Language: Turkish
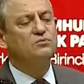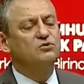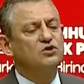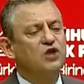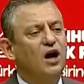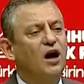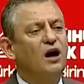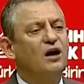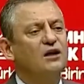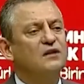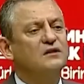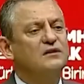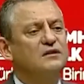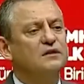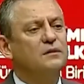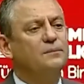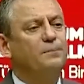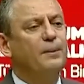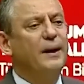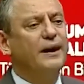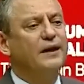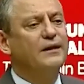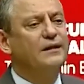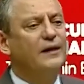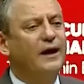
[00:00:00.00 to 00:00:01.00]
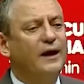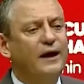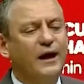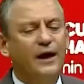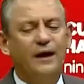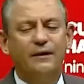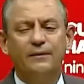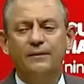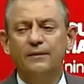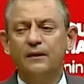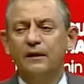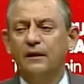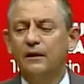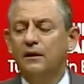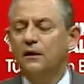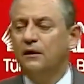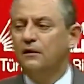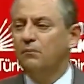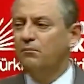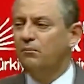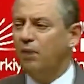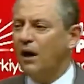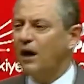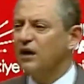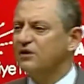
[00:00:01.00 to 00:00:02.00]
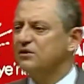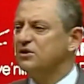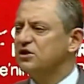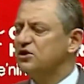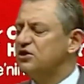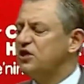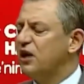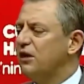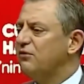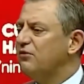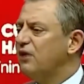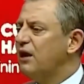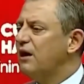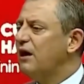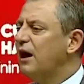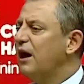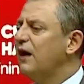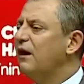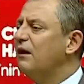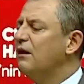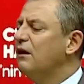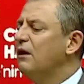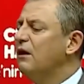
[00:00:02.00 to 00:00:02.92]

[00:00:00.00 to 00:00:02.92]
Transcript: Çağrısı bekleyen bazı çevreler